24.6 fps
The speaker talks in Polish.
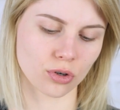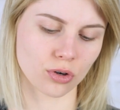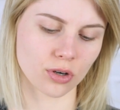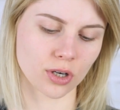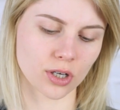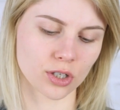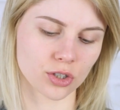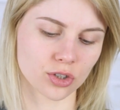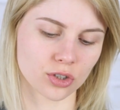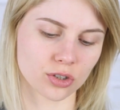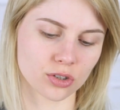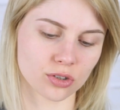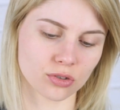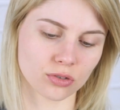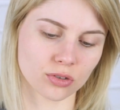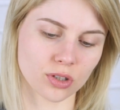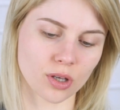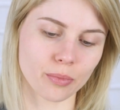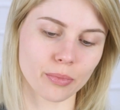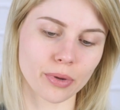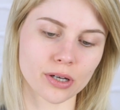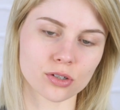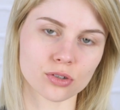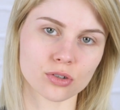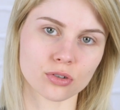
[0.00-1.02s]
oka, że jest
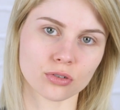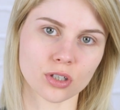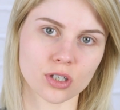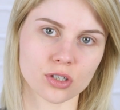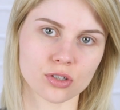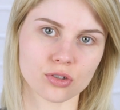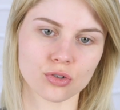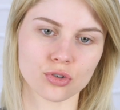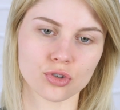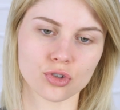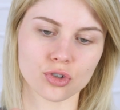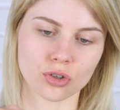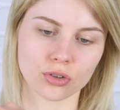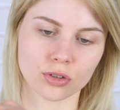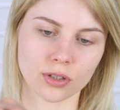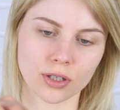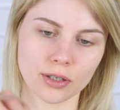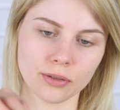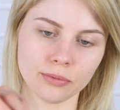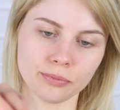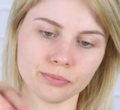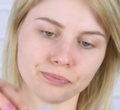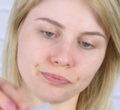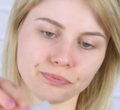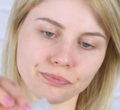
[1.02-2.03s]
ona bardzo
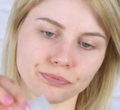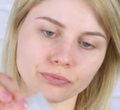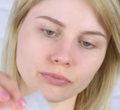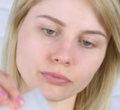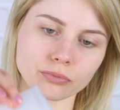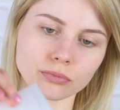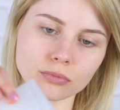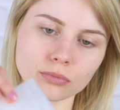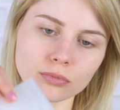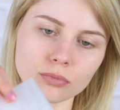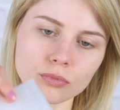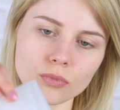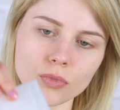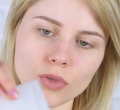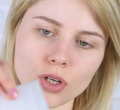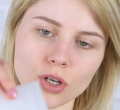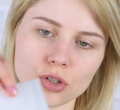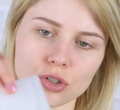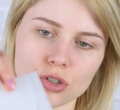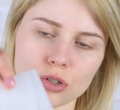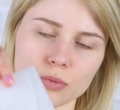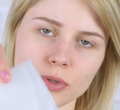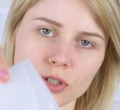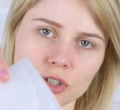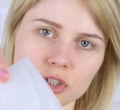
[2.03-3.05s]
nasączona.
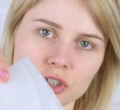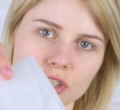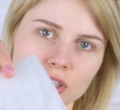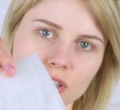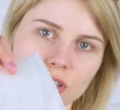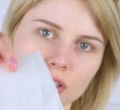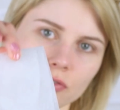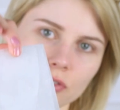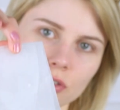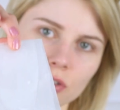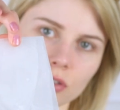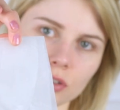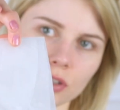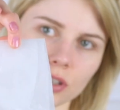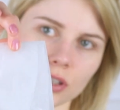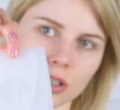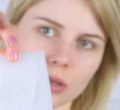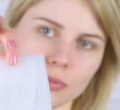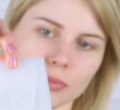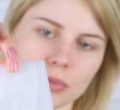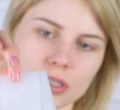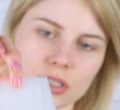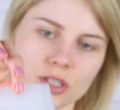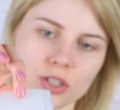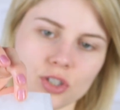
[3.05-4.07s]
Zobaczcie, tak wygląda
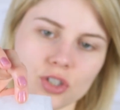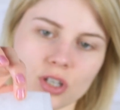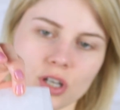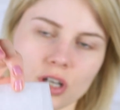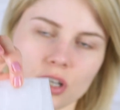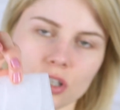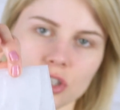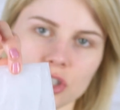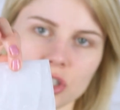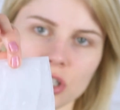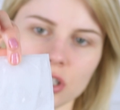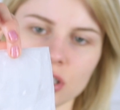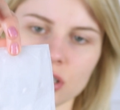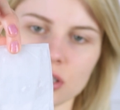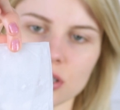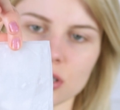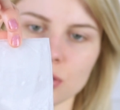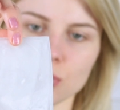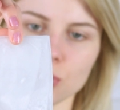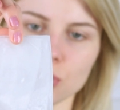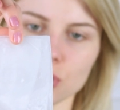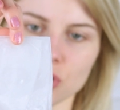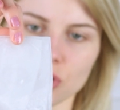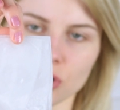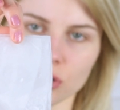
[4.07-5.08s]
ta maseczka, jeżeli jest
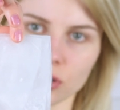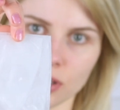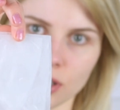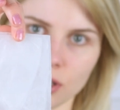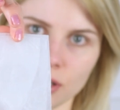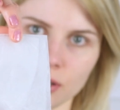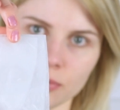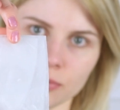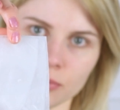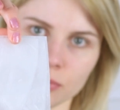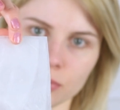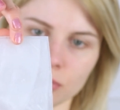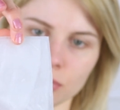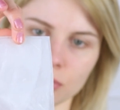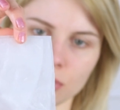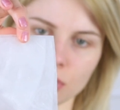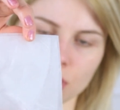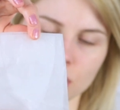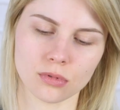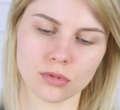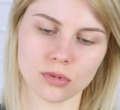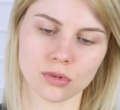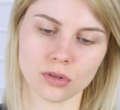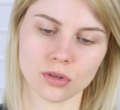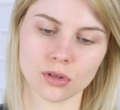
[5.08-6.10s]
złożona.
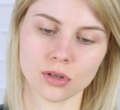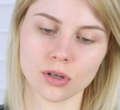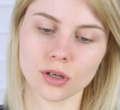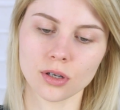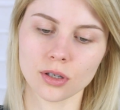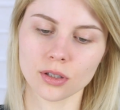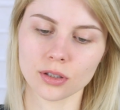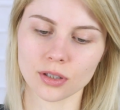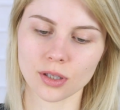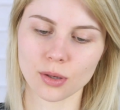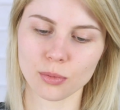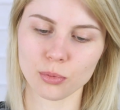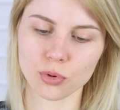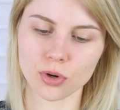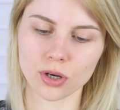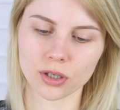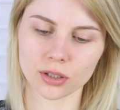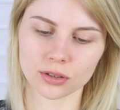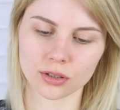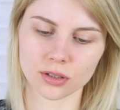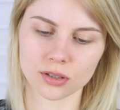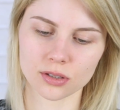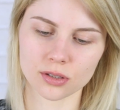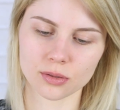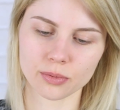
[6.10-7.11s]
Ta
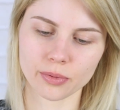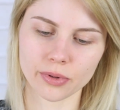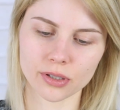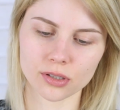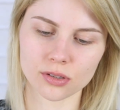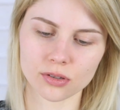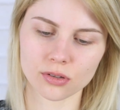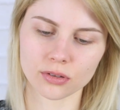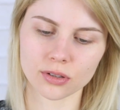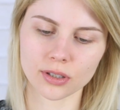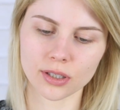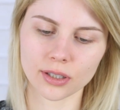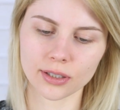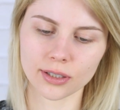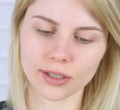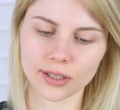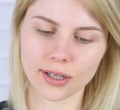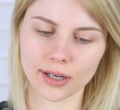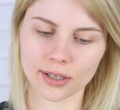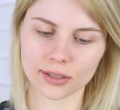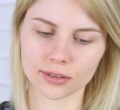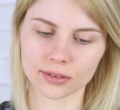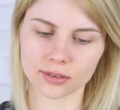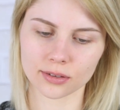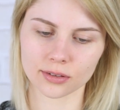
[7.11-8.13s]
płachta jest bardzo
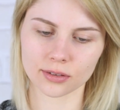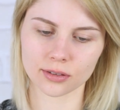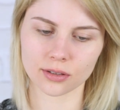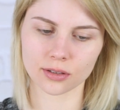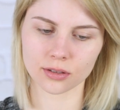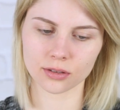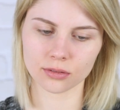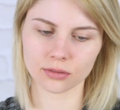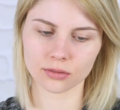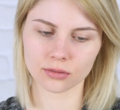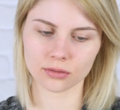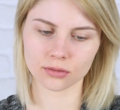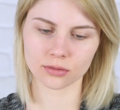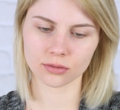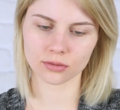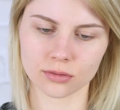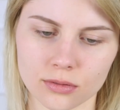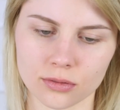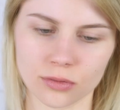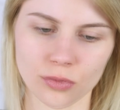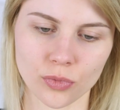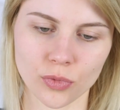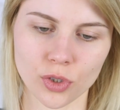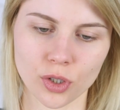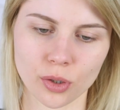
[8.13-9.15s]
delikatna.
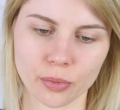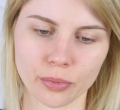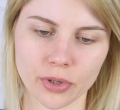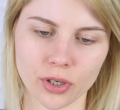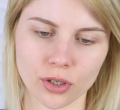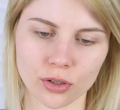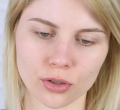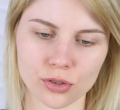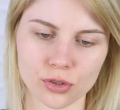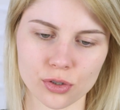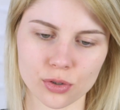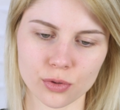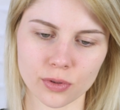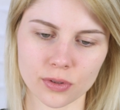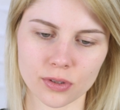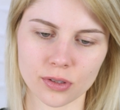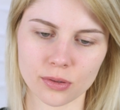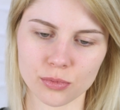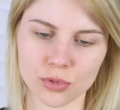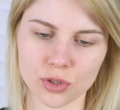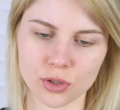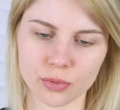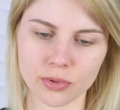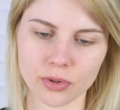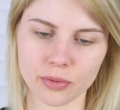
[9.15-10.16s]
Dobra,
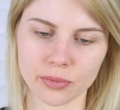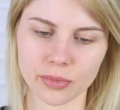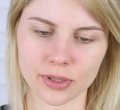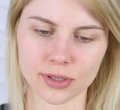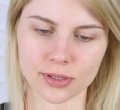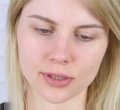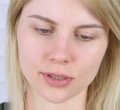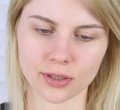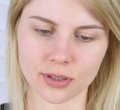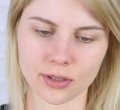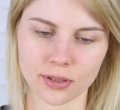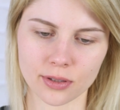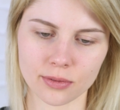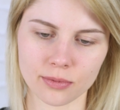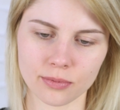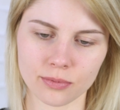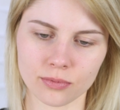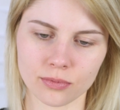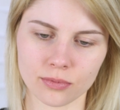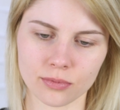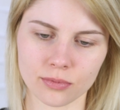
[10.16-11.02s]
rozkładam sobie maskę.